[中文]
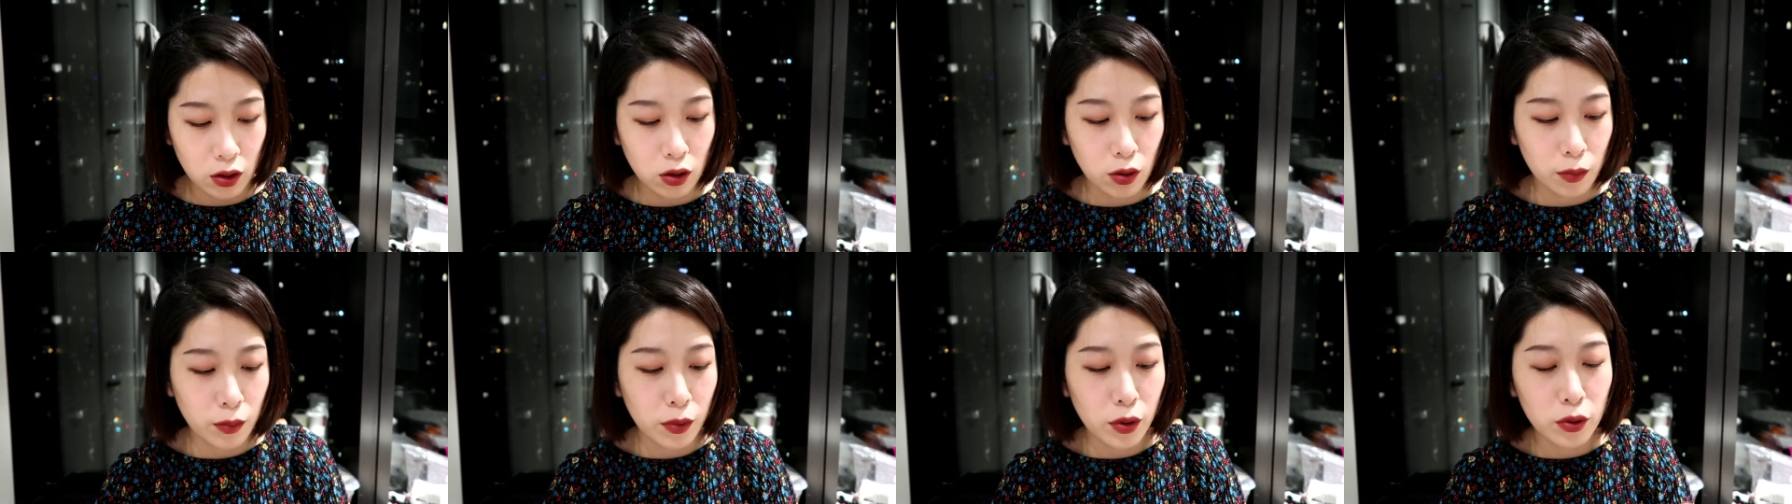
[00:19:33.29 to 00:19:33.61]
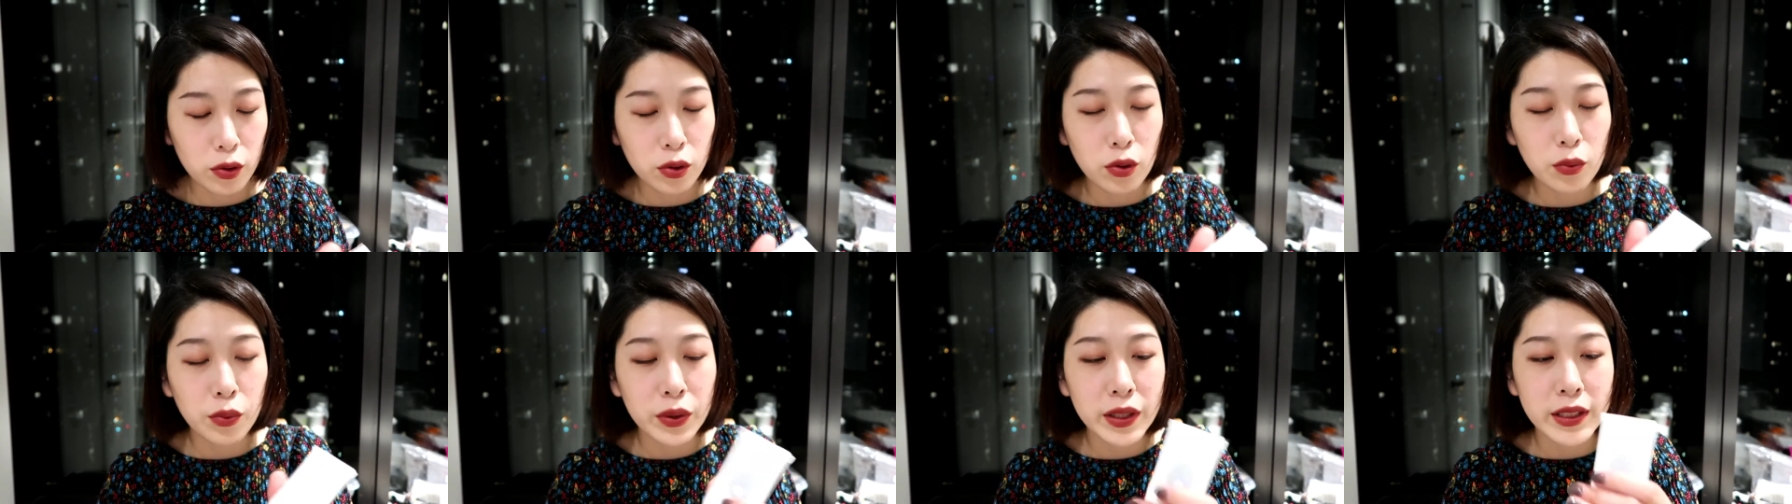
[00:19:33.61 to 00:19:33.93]
o m
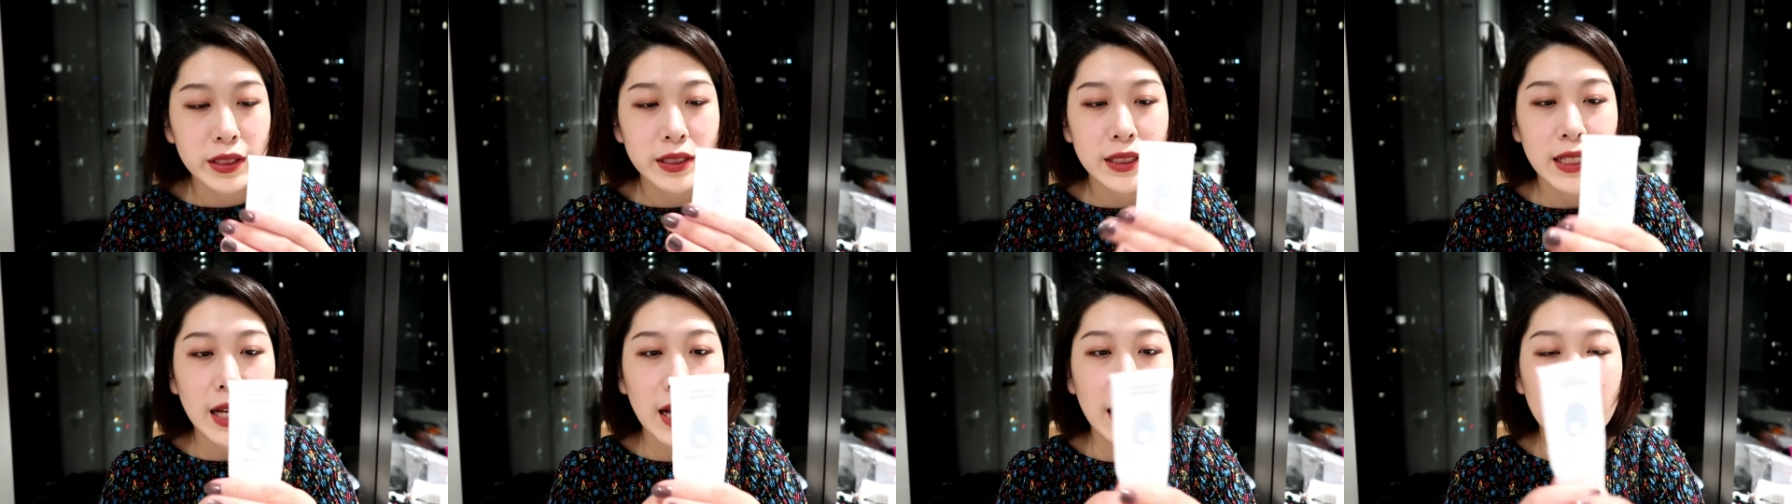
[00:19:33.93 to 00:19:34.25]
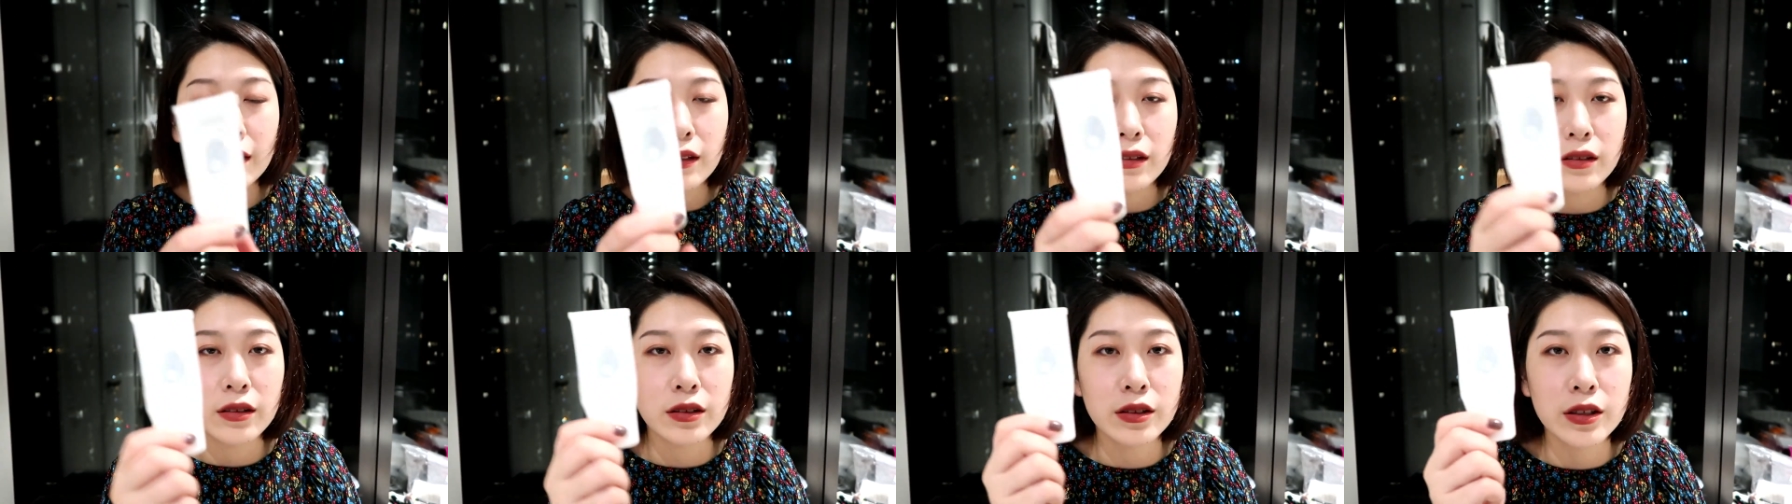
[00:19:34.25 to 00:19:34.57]
o o w i x k s
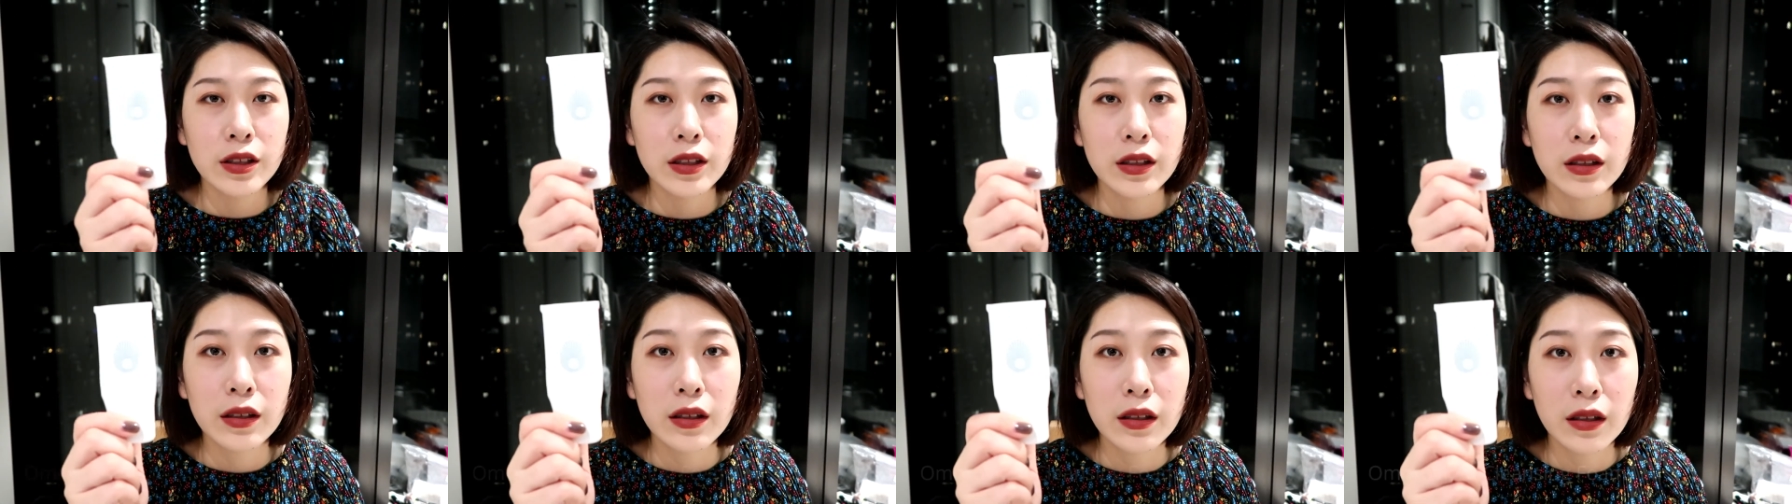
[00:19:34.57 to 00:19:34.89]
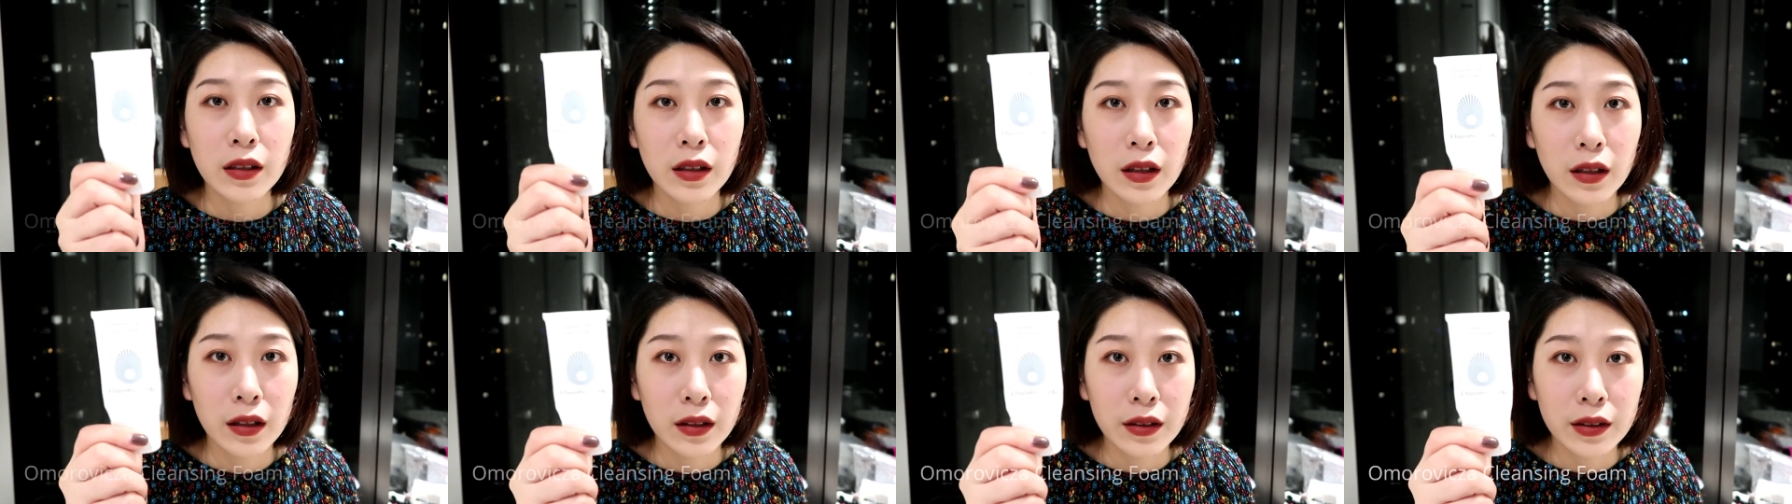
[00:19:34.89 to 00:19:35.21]
a 的这
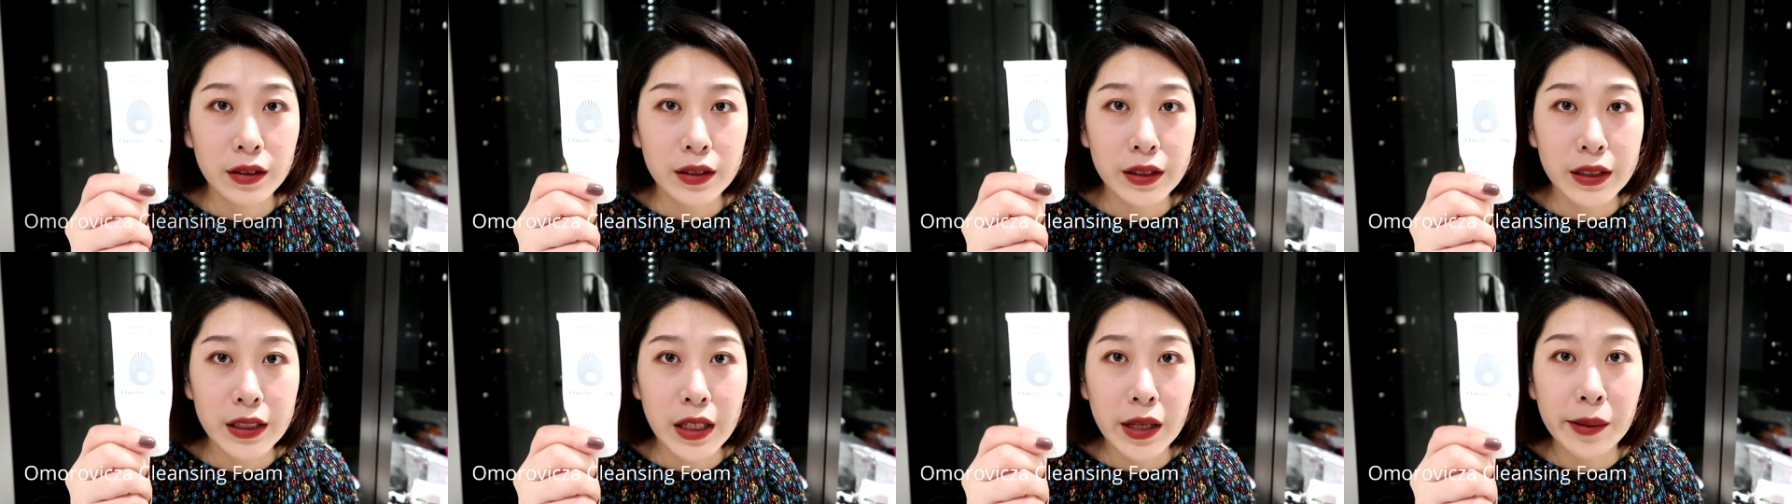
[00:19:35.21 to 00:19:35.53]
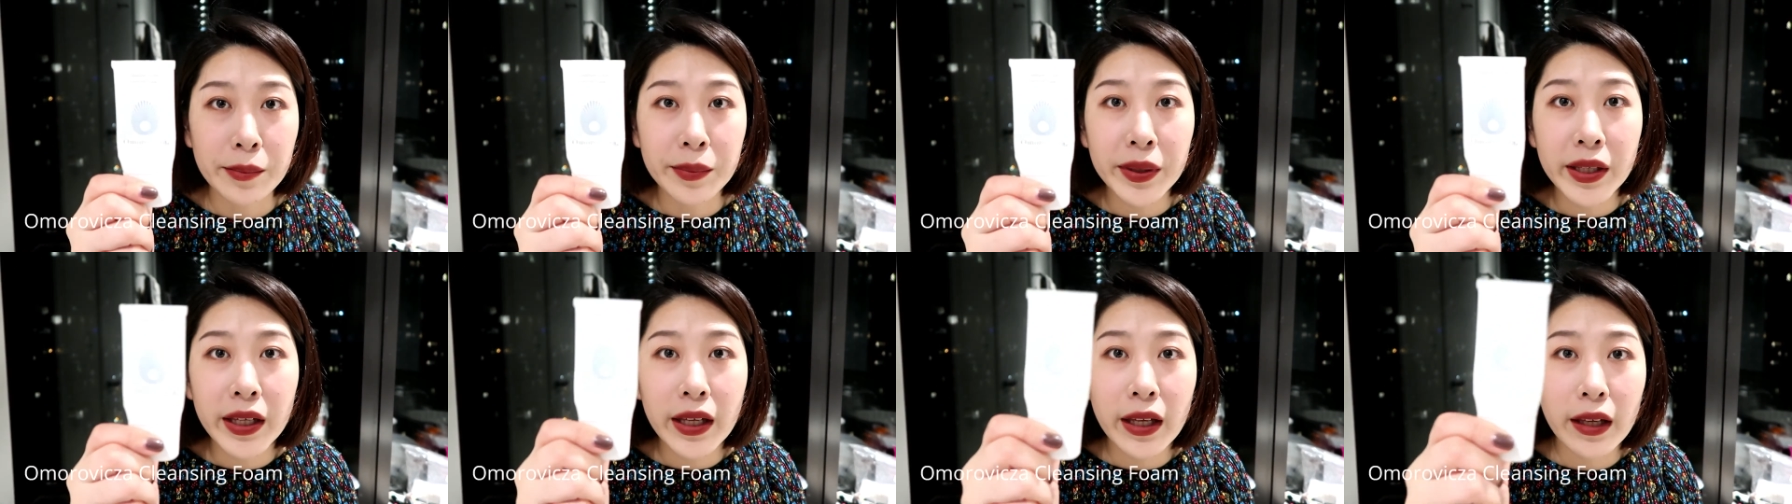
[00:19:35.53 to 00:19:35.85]
个
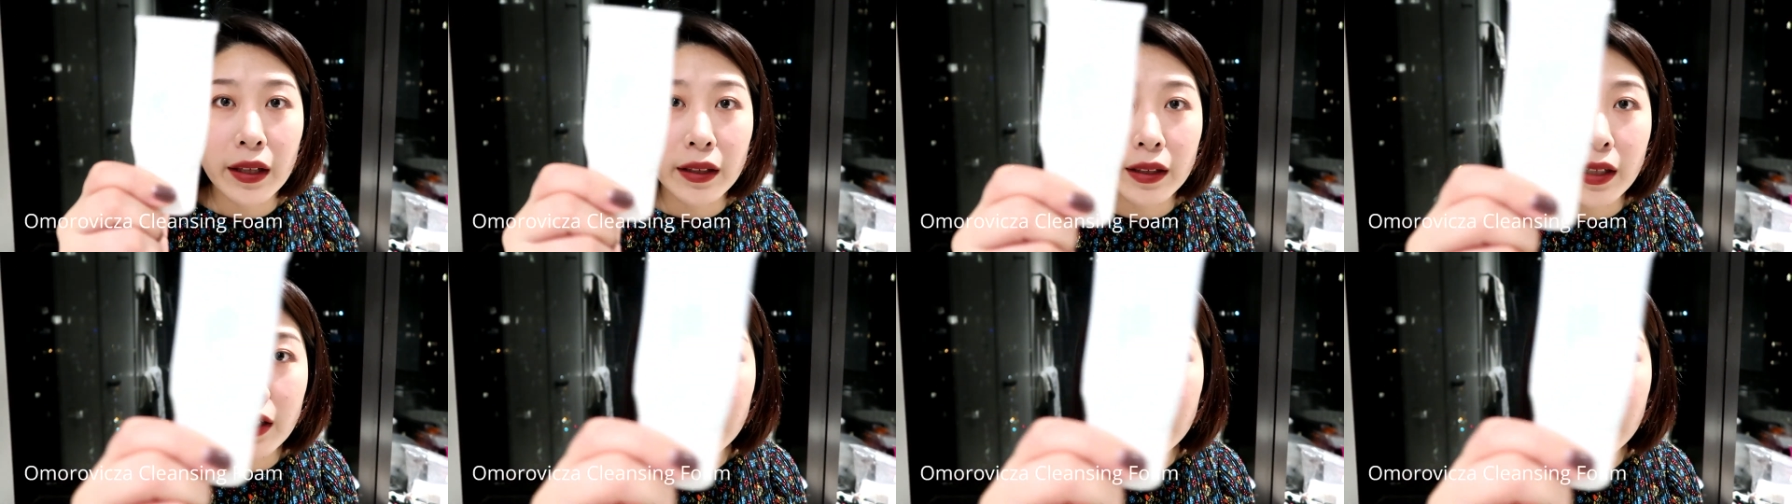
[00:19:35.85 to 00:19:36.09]
洁面，